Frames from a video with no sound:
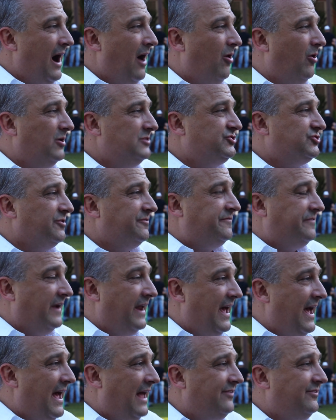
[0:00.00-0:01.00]
onde o
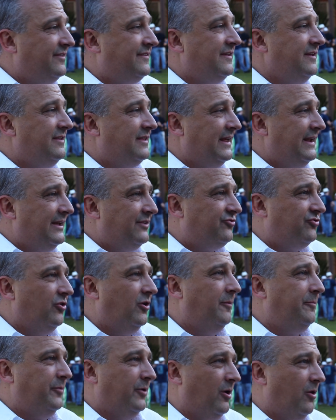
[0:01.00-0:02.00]
Fred se
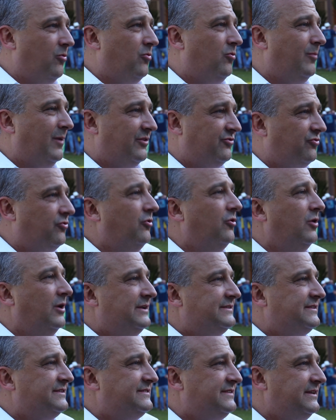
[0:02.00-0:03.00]
interessou por algumas
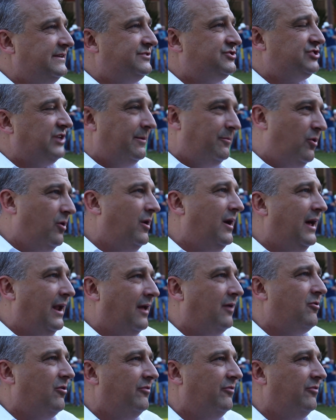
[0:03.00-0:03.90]
coisas e chamou ela,